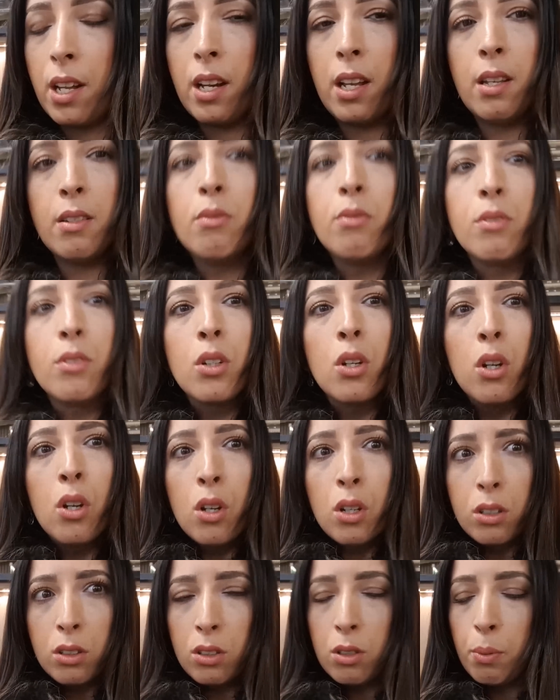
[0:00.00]
salé,
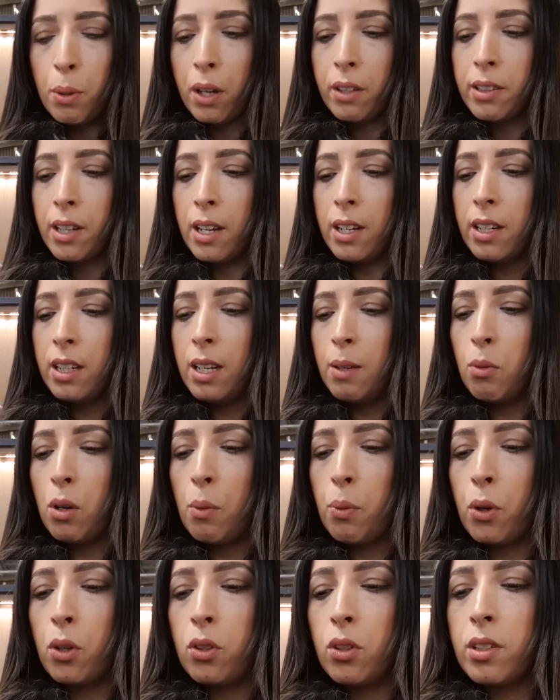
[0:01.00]
le beurre salé, il est moins
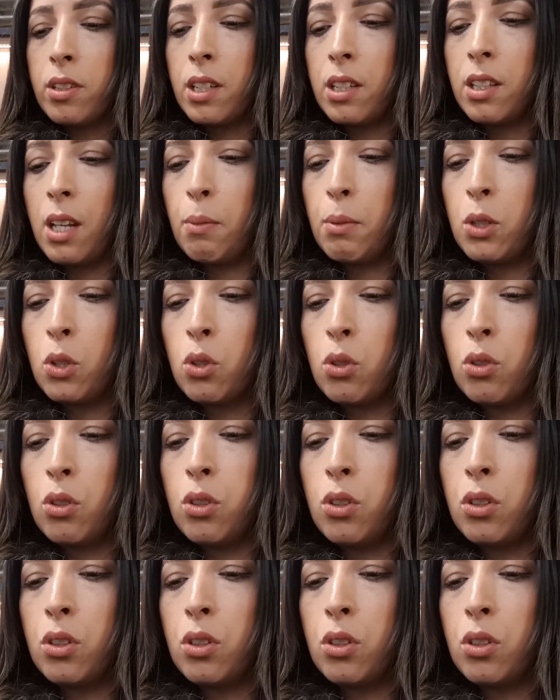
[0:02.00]
prononcé que d'habitude.